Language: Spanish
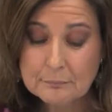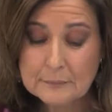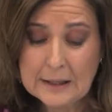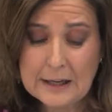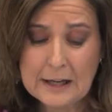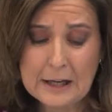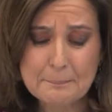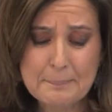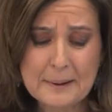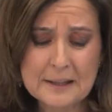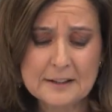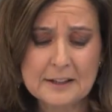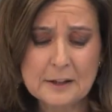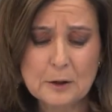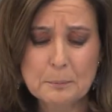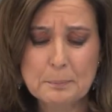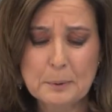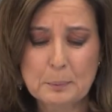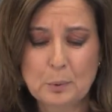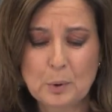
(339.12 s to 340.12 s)
El
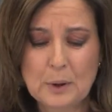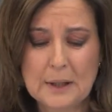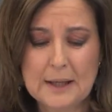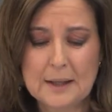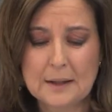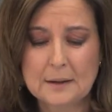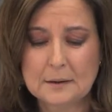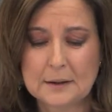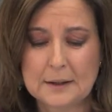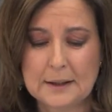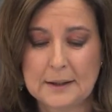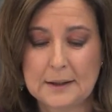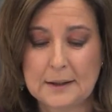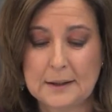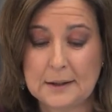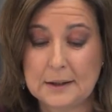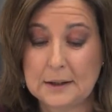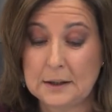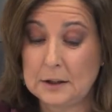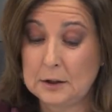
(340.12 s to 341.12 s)
Partido Popular
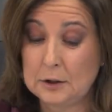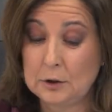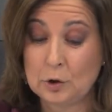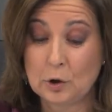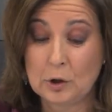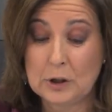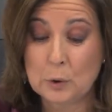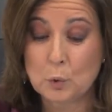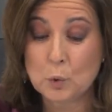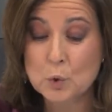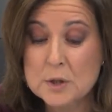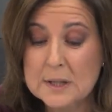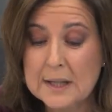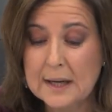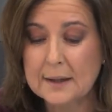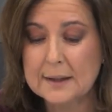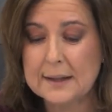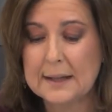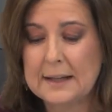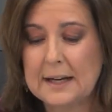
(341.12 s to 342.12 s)
eh, no le
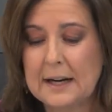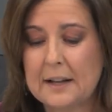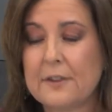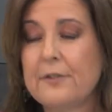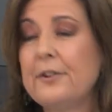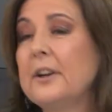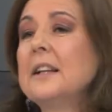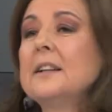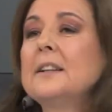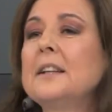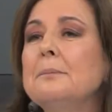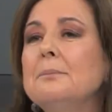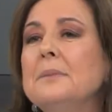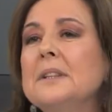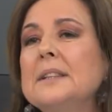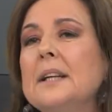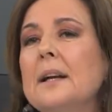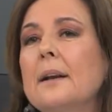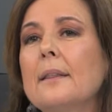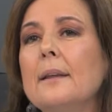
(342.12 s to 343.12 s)
gusta que las diferentes
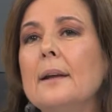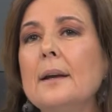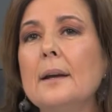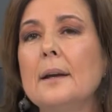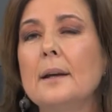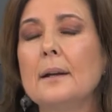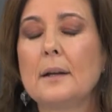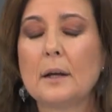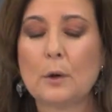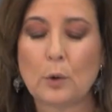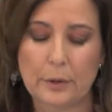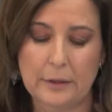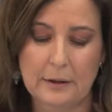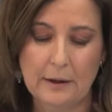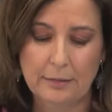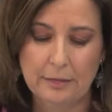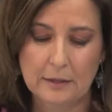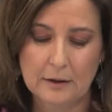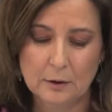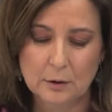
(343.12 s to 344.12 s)
mesas de
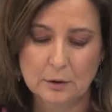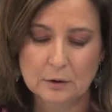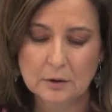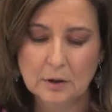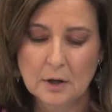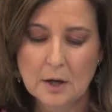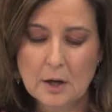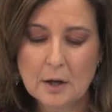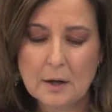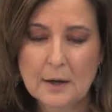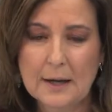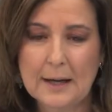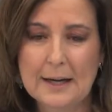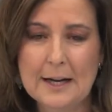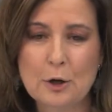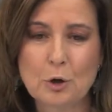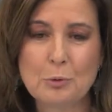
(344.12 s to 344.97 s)
negociación, en las